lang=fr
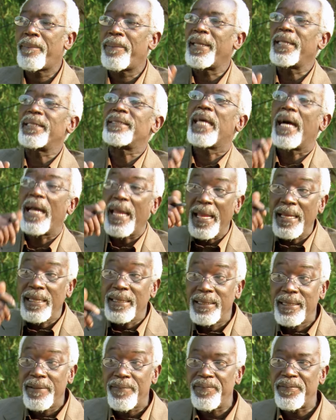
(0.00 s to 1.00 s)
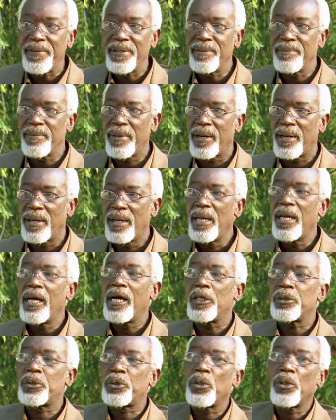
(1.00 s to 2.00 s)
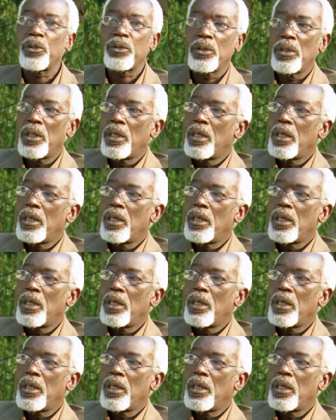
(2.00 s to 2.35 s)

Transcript: payer ça indéfiniment, en sorte